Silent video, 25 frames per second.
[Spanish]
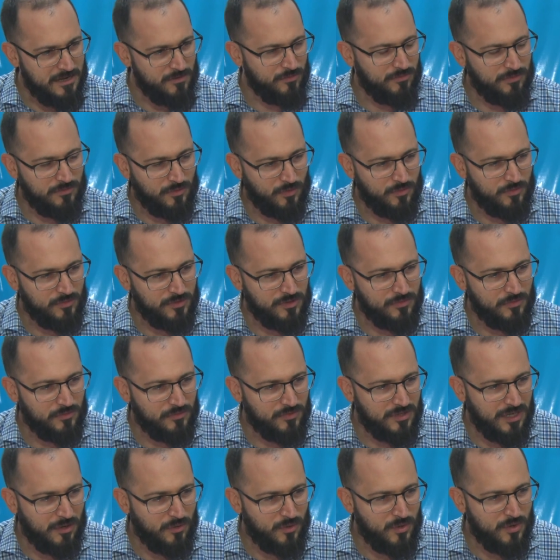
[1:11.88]
un,
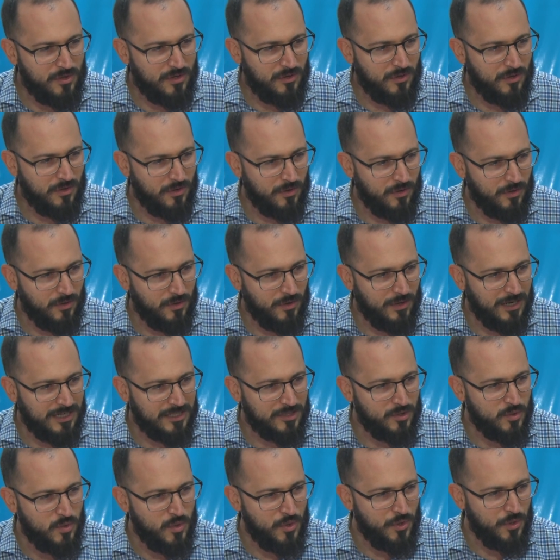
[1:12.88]
segundo
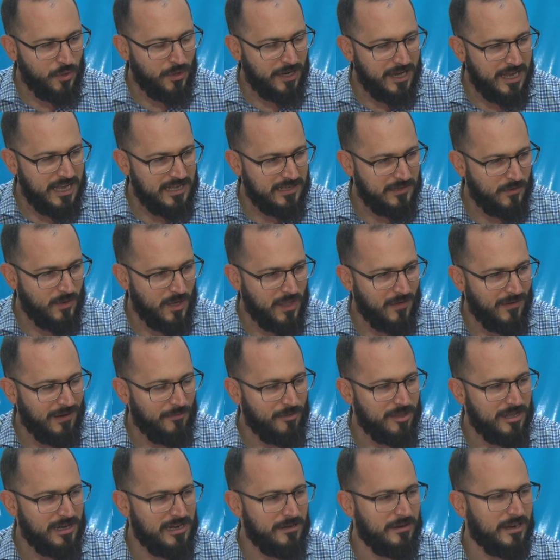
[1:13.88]
asunto que es cuando
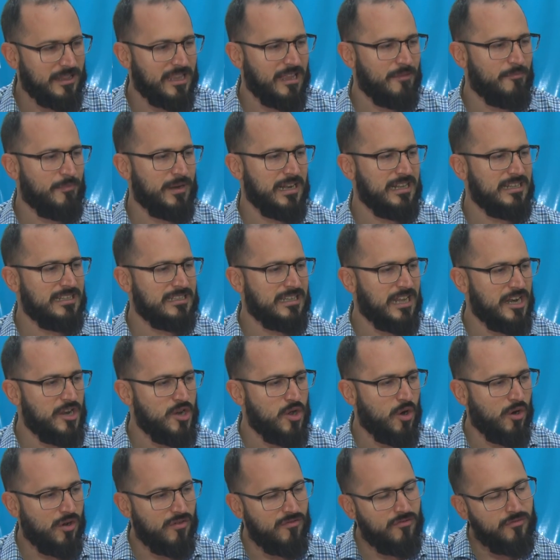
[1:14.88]
hablamos de la libertad de prensa,
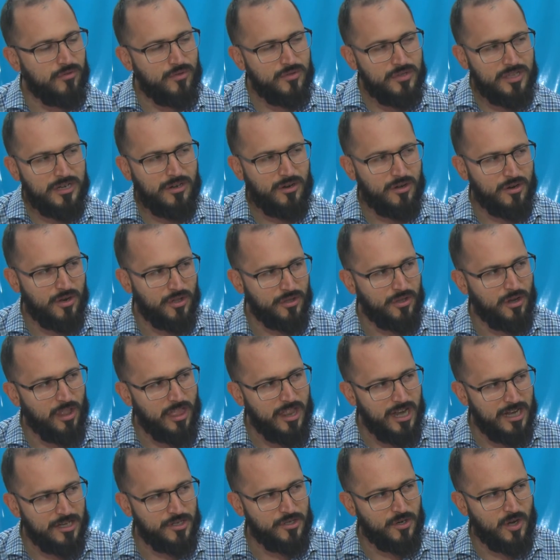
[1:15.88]
no confundir con otros
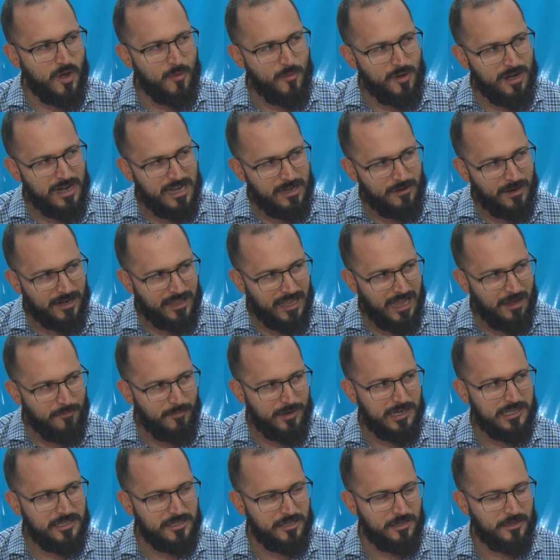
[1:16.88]
derechos como la libertad de
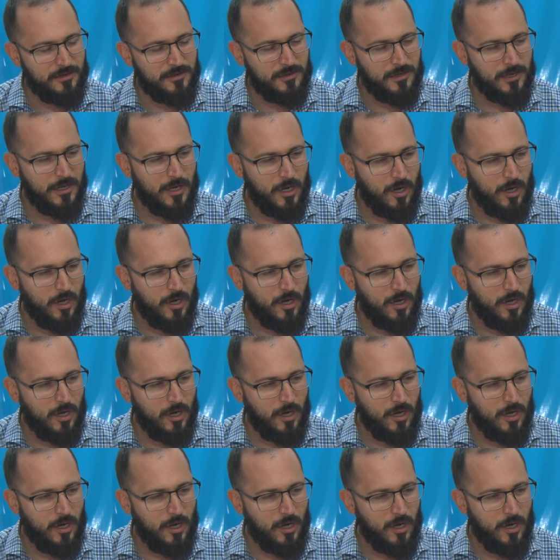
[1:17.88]
expresión